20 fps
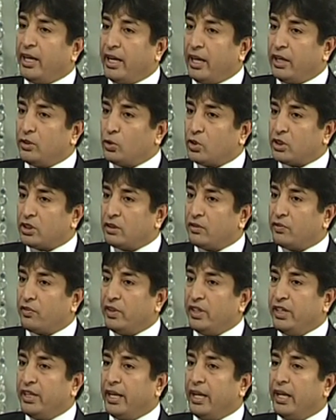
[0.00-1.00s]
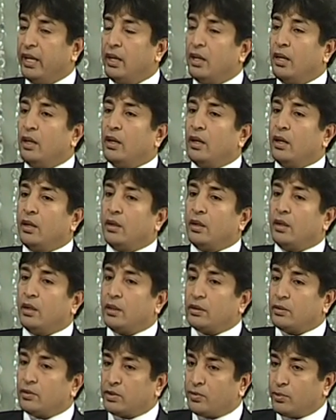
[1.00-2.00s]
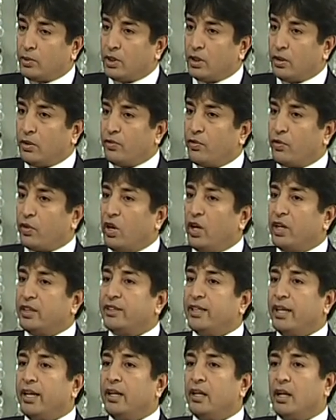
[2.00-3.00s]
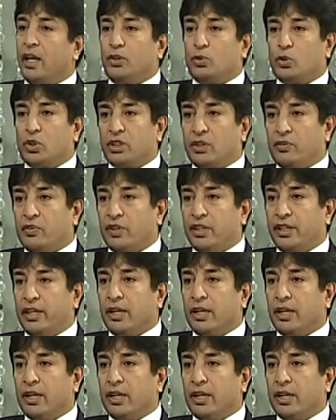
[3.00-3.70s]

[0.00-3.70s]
एजुकेशन फ्री है फ्रांस है एजुकेशन फ्री आप